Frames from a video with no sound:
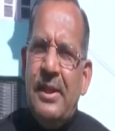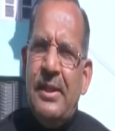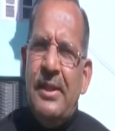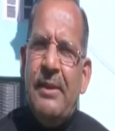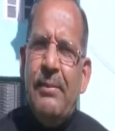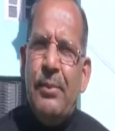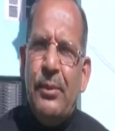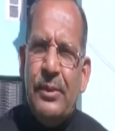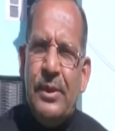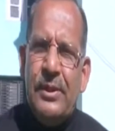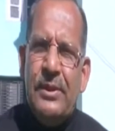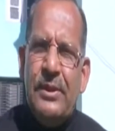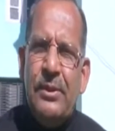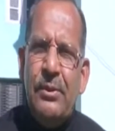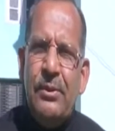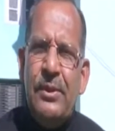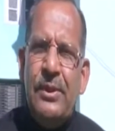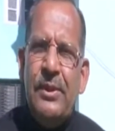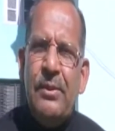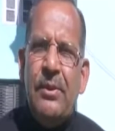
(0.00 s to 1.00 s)
के लिए बहुत
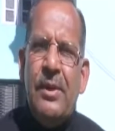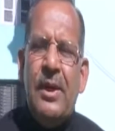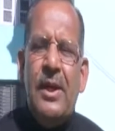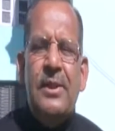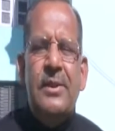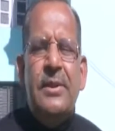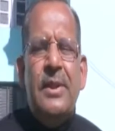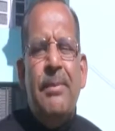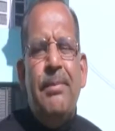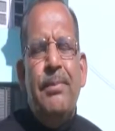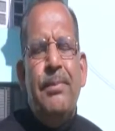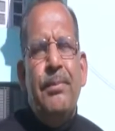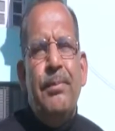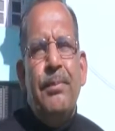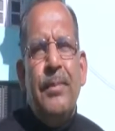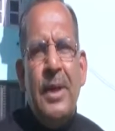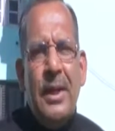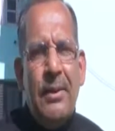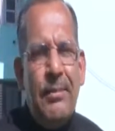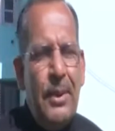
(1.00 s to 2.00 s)
अच्छी होती हैं और अच्छा
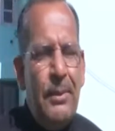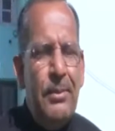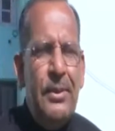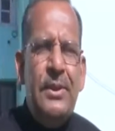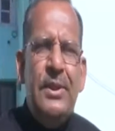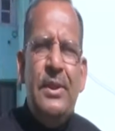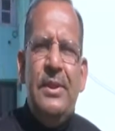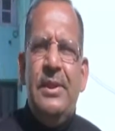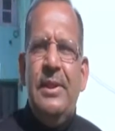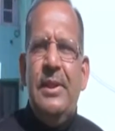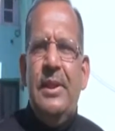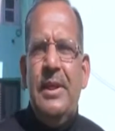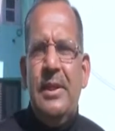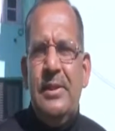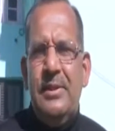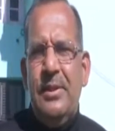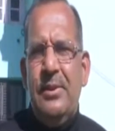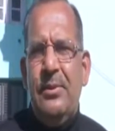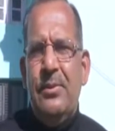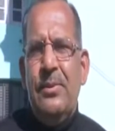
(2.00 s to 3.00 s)
मुनाफा भी देती हैं
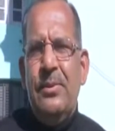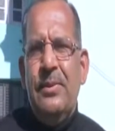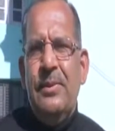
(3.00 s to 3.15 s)
कैसा